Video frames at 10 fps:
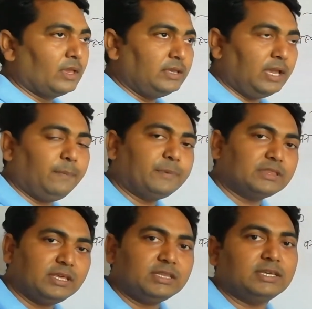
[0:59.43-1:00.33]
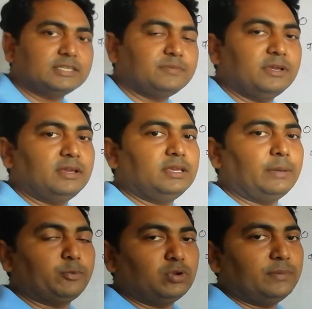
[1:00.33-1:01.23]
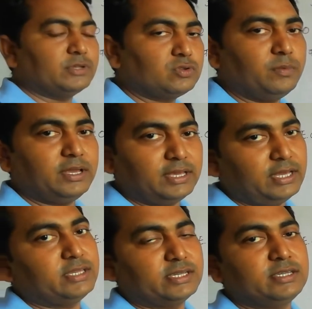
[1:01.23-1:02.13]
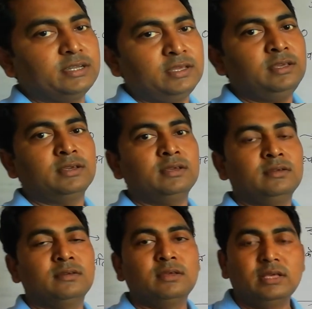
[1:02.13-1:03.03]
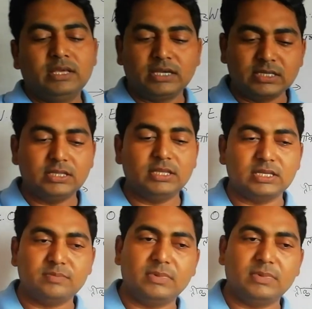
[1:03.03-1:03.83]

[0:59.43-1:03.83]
यह प्रत्येक देश में या पूरे विश्व में एक जैसी नहीं है किसी देश